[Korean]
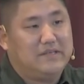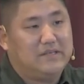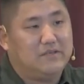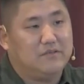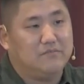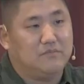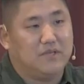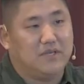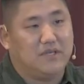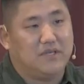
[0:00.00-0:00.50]

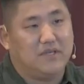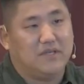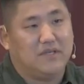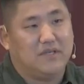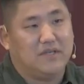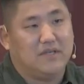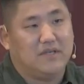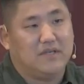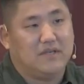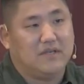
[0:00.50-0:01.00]
오만한
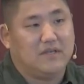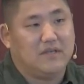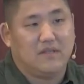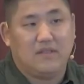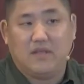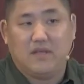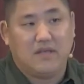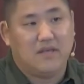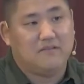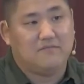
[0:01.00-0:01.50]
자들이
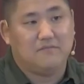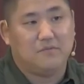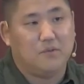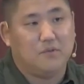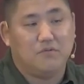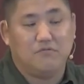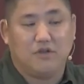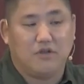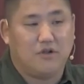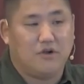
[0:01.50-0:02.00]
나를 치려고
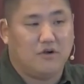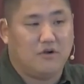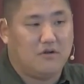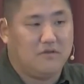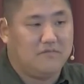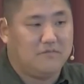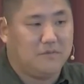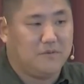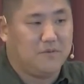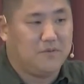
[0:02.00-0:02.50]
일어나며
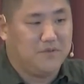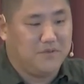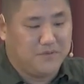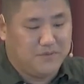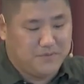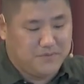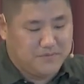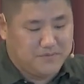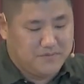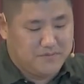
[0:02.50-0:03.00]

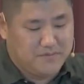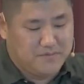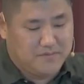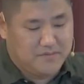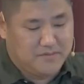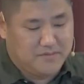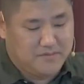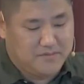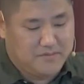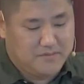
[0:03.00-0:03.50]
난폭한 무리가
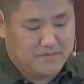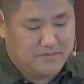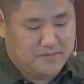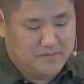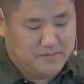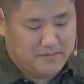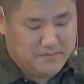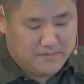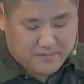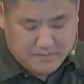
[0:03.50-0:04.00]
나의
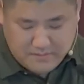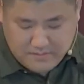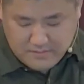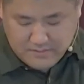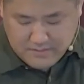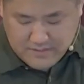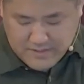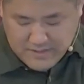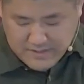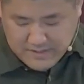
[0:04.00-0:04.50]
목숨을
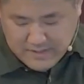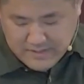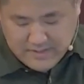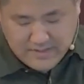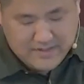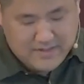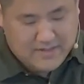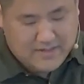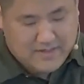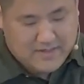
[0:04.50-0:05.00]
노립니다.
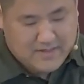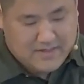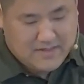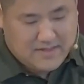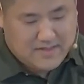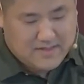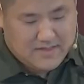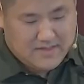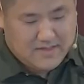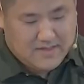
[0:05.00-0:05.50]
라고
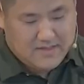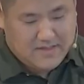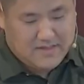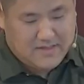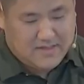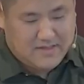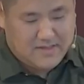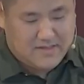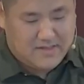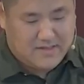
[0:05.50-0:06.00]
말합니다.
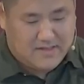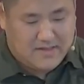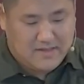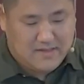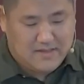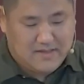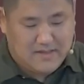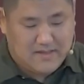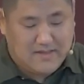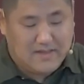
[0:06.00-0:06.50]

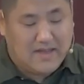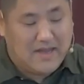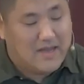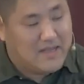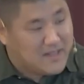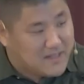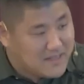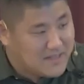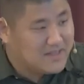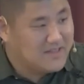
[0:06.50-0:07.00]
I
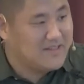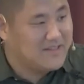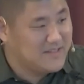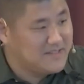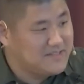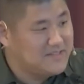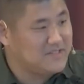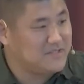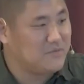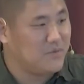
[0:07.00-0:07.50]
think
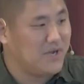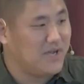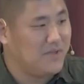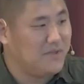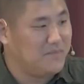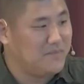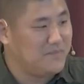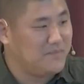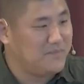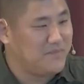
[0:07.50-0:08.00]
this is why
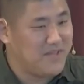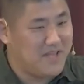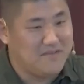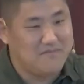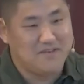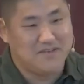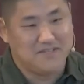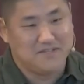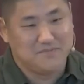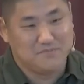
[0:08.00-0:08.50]

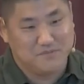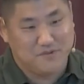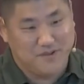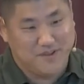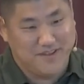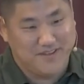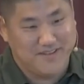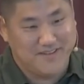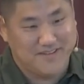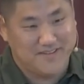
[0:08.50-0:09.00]
David is
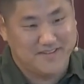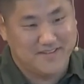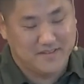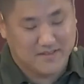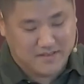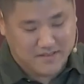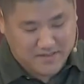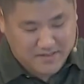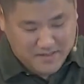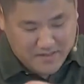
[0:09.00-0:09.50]
praying.
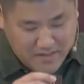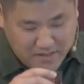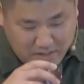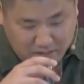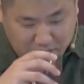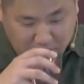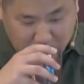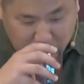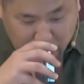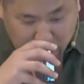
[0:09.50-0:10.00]
저는
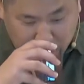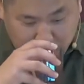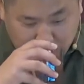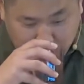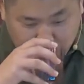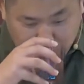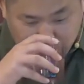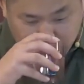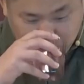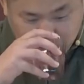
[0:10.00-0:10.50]
사실
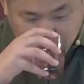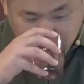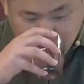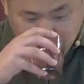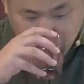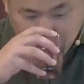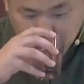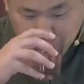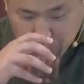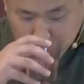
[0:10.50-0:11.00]
이것이
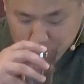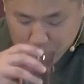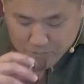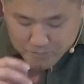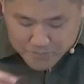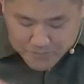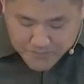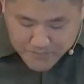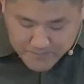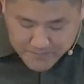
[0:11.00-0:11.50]
다윗이 기도하고
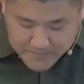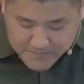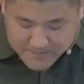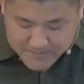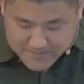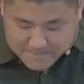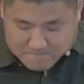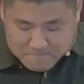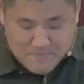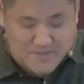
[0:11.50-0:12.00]
있는
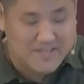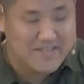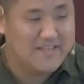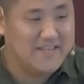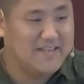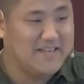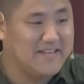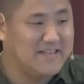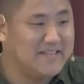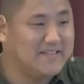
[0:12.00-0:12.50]
이유라고
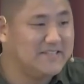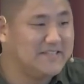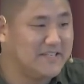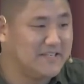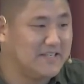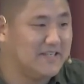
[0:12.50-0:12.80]
생각합니다.